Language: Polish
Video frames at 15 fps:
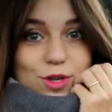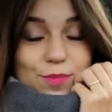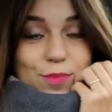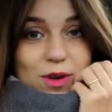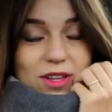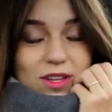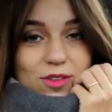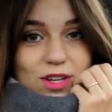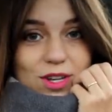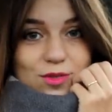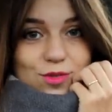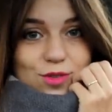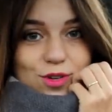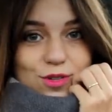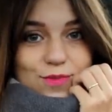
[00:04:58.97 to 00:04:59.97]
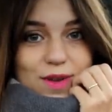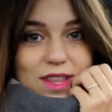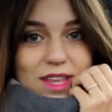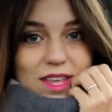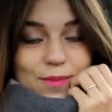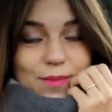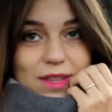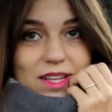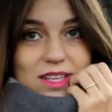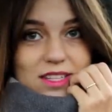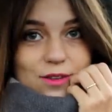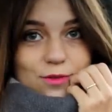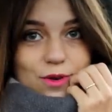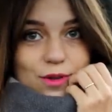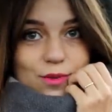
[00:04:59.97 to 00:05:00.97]
że pojadę od razu do Rosmana, nie będę
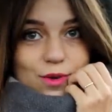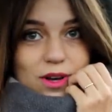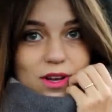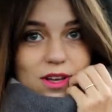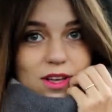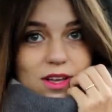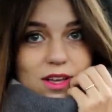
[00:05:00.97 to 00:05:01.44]
się kładła.